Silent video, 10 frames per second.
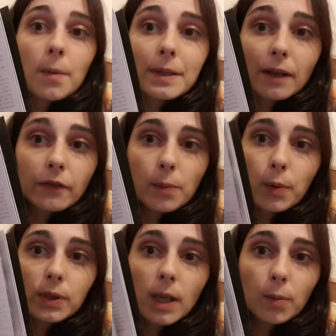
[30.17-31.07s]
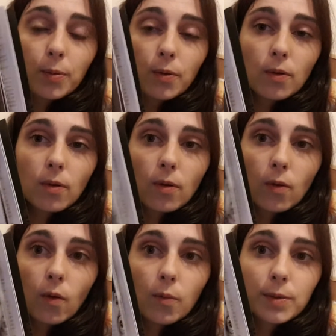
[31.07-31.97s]
Mais ça me fait penser un peu aux euh,
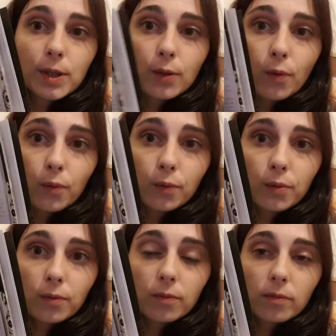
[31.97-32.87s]
au petit conte